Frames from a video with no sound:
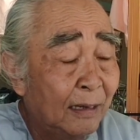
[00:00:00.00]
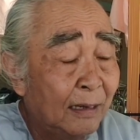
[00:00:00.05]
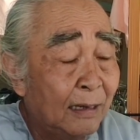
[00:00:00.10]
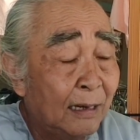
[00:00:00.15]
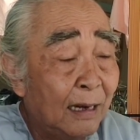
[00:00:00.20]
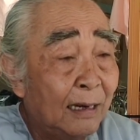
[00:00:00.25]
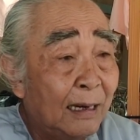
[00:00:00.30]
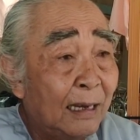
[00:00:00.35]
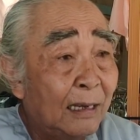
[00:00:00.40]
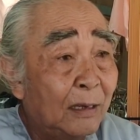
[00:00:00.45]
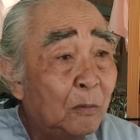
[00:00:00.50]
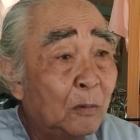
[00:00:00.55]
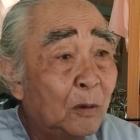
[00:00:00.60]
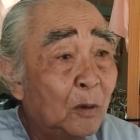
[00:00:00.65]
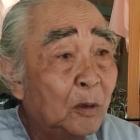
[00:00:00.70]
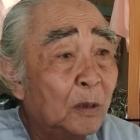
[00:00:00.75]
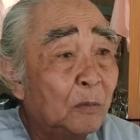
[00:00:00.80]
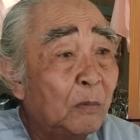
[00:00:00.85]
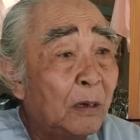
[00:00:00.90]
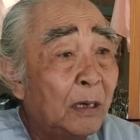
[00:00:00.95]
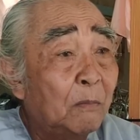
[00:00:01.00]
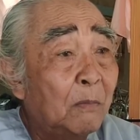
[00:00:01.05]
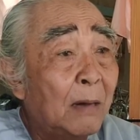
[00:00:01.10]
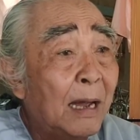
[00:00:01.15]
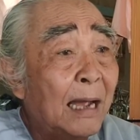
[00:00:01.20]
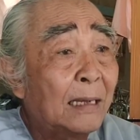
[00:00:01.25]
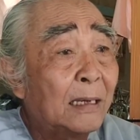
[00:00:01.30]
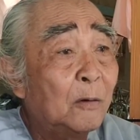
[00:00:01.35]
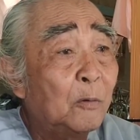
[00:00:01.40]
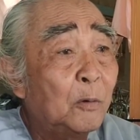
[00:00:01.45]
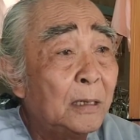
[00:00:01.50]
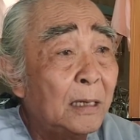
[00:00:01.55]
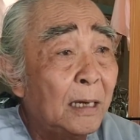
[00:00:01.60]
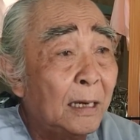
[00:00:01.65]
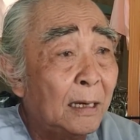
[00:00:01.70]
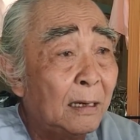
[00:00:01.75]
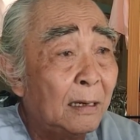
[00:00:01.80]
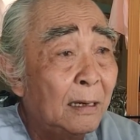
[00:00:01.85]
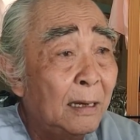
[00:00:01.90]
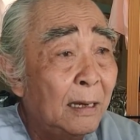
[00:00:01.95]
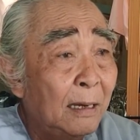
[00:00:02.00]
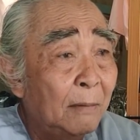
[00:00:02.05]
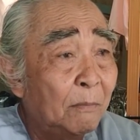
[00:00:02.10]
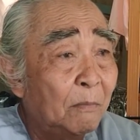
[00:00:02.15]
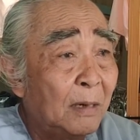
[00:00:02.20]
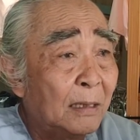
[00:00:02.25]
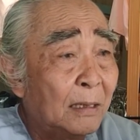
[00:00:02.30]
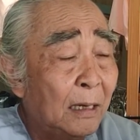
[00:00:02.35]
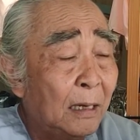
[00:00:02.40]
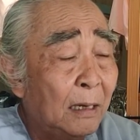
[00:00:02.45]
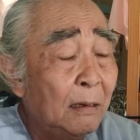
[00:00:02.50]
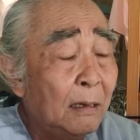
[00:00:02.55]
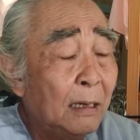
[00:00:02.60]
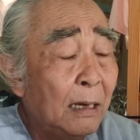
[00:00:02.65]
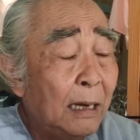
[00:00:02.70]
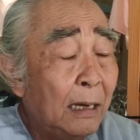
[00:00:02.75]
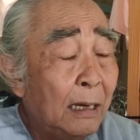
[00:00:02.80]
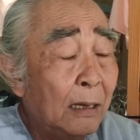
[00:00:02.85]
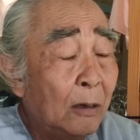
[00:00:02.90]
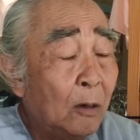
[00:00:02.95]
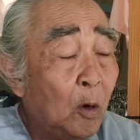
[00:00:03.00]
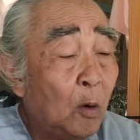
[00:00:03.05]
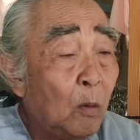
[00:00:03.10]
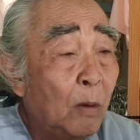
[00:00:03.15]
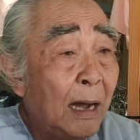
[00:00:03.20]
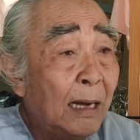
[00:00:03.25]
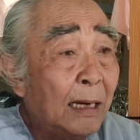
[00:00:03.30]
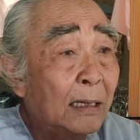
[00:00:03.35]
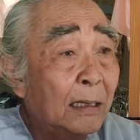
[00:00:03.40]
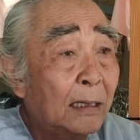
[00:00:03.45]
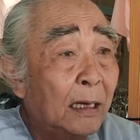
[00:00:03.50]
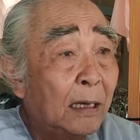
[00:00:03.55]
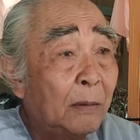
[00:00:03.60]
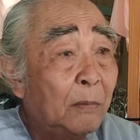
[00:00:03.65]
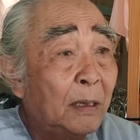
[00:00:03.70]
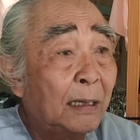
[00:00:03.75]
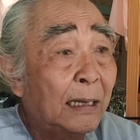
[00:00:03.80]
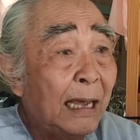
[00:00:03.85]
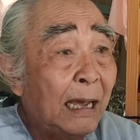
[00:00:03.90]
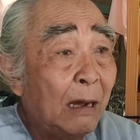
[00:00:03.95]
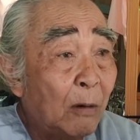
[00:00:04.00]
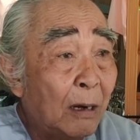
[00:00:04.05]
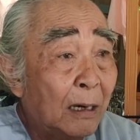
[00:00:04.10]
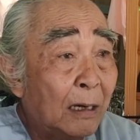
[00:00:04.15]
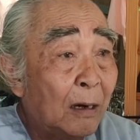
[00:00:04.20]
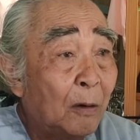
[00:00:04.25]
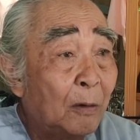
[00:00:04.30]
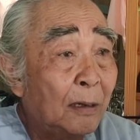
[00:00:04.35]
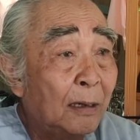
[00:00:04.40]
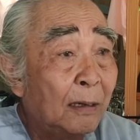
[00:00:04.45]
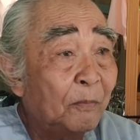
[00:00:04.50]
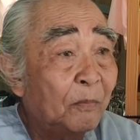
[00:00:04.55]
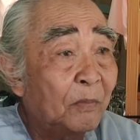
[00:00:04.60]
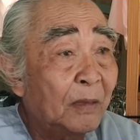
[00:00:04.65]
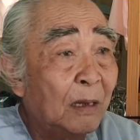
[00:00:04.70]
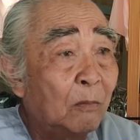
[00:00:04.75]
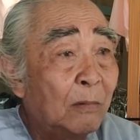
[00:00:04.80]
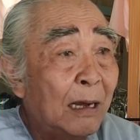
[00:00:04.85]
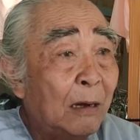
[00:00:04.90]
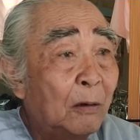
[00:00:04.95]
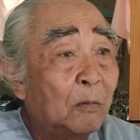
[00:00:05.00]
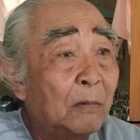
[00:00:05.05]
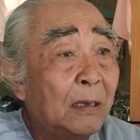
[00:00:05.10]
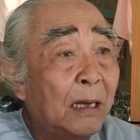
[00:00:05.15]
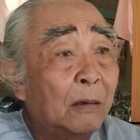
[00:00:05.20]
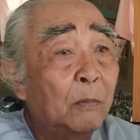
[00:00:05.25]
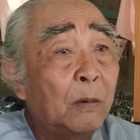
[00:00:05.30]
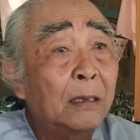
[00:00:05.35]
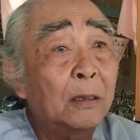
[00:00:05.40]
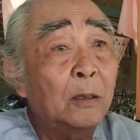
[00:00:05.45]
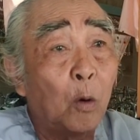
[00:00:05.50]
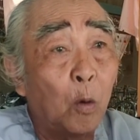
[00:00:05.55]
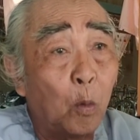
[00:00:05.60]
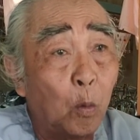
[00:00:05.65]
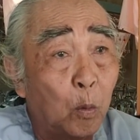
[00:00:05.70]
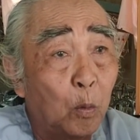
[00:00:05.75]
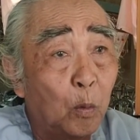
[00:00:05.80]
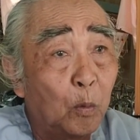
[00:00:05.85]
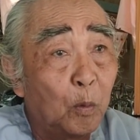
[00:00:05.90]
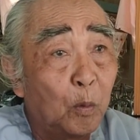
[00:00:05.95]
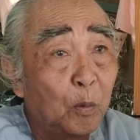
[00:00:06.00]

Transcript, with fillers: thành ra đây chúng tôi xin miễn bàn với quý vị mà chỉ nghe cô bác anh chị mình nghe qua rồi đó đồng đạo chúng ta phải tu